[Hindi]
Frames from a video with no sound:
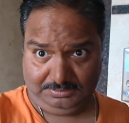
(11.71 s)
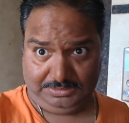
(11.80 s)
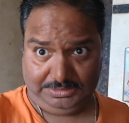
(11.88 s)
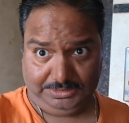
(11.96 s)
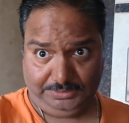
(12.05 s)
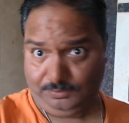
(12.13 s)

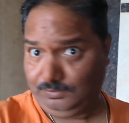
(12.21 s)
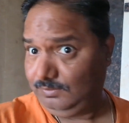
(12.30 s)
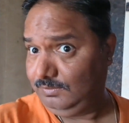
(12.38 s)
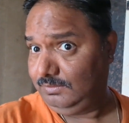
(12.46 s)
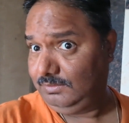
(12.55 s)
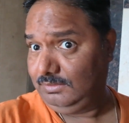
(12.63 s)
देख रहे
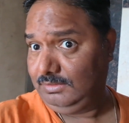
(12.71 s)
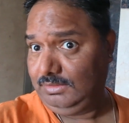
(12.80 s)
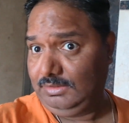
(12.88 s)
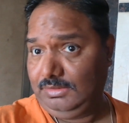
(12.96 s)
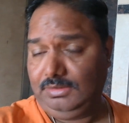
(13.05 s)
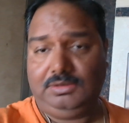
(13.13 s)

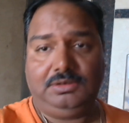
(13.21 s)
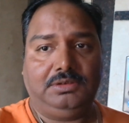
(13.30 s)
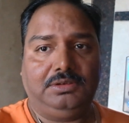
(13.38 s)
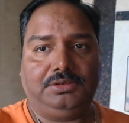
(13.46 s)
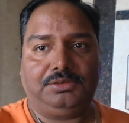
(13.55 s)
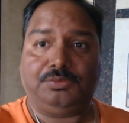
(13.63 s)

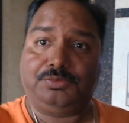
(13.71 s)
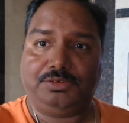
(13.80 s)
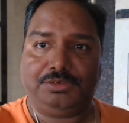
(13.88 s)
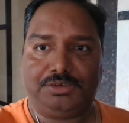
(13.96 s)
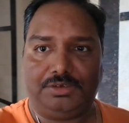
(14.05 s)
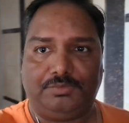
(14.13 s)
हो सोच
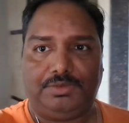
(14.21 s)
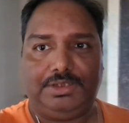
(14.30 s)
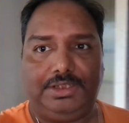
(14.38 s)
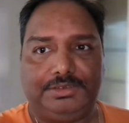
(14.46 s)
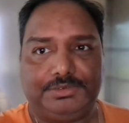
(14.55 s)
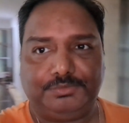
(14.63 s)
रहा कटवा
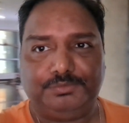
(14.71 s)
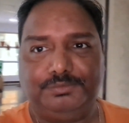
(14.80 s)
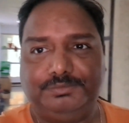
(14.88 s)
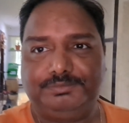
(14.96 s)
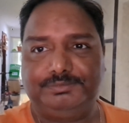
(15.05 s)
के आता तो